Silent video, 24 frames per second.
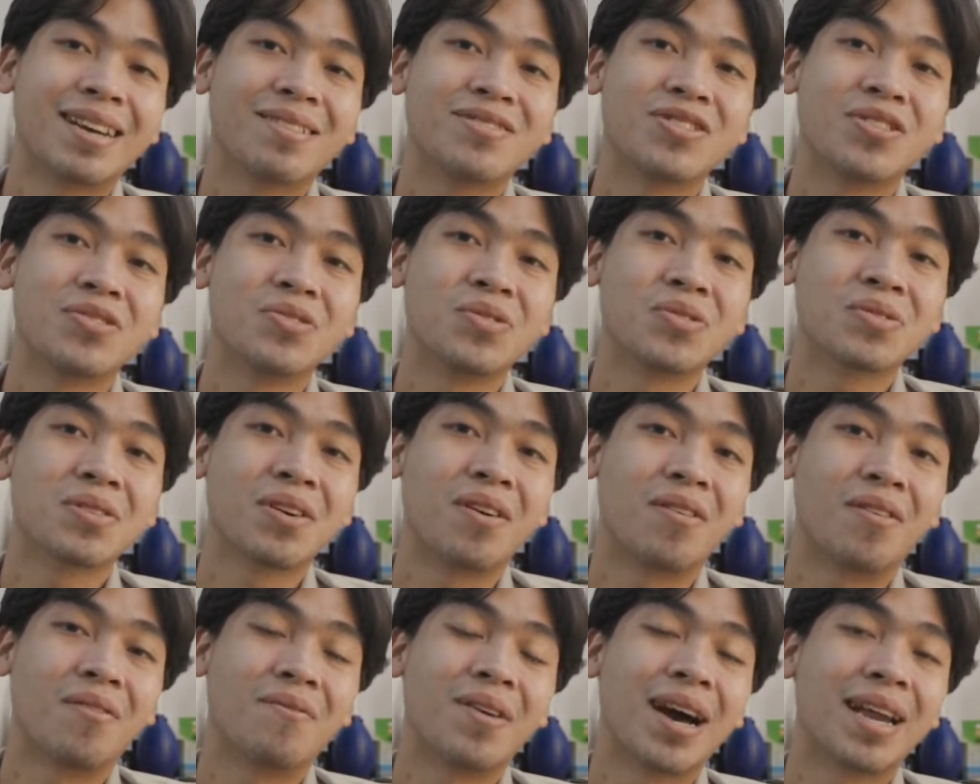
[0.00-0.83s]
ช่วงยุคส
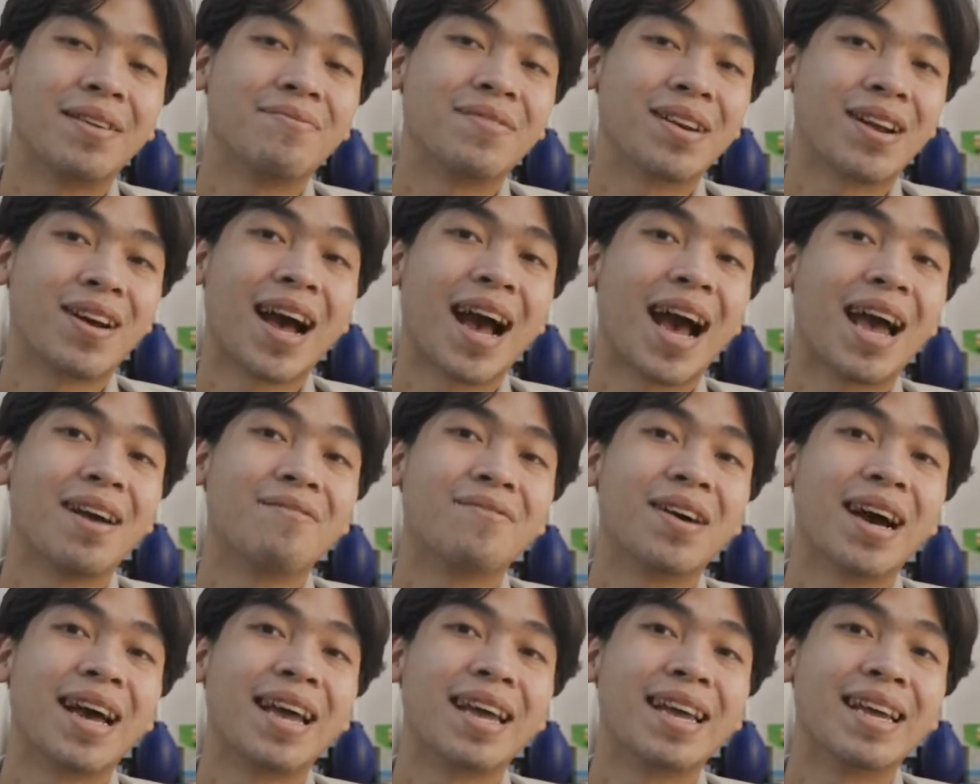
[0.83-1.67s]
องพันมันก็หาย
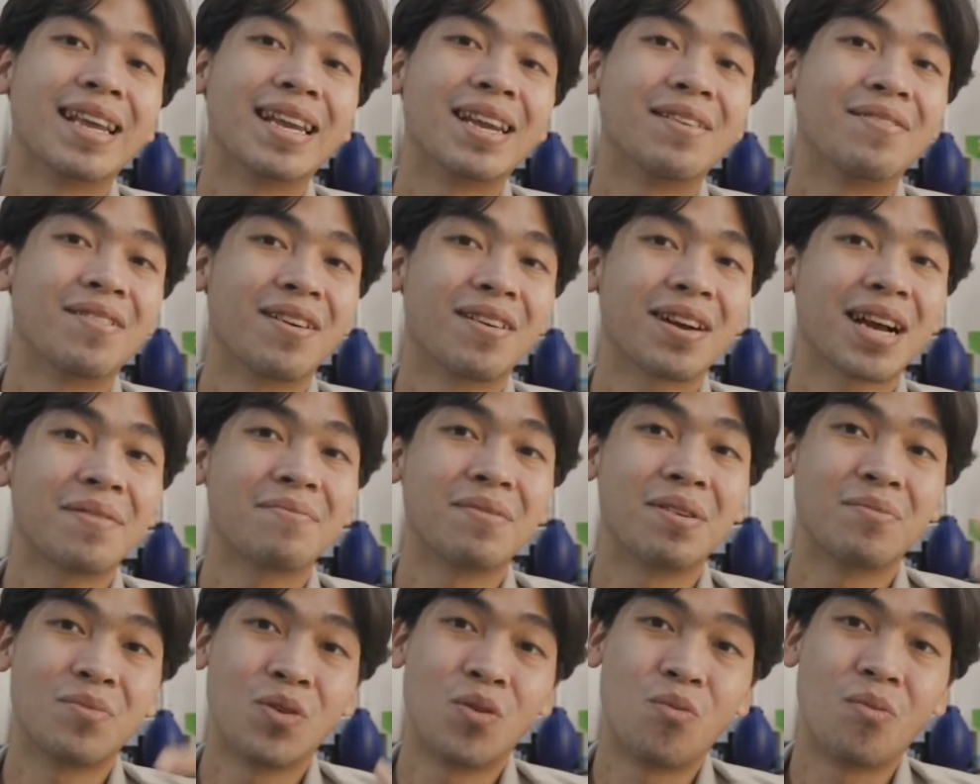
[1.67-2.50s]
ไปแล้วมันก็กลับ
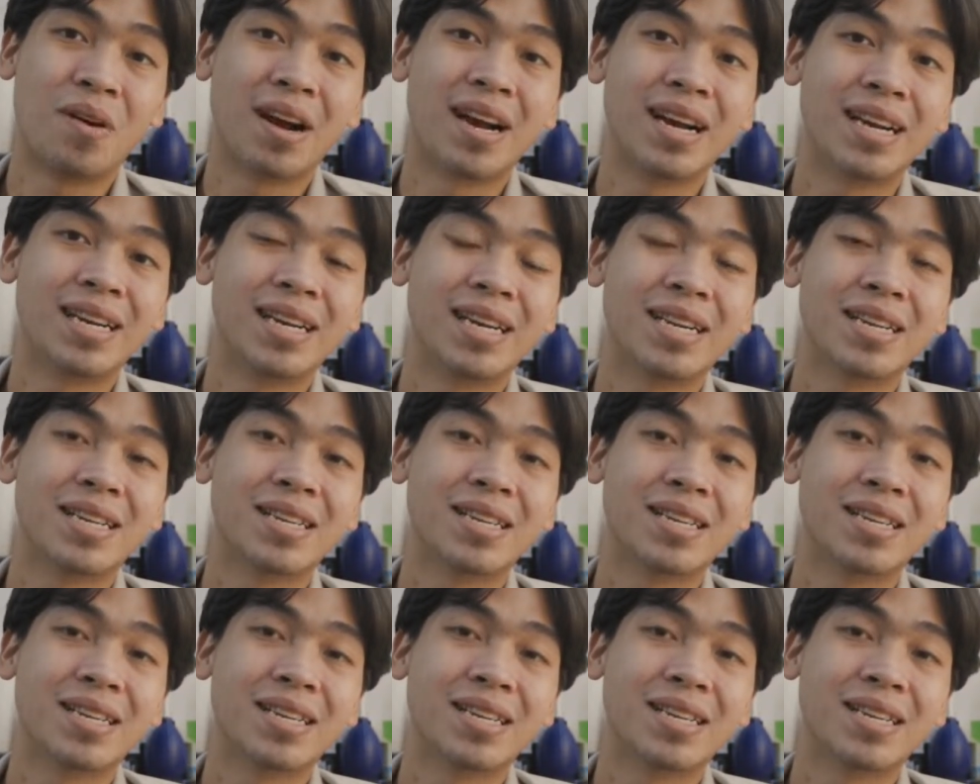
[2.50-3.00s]
มาบูมขึ้น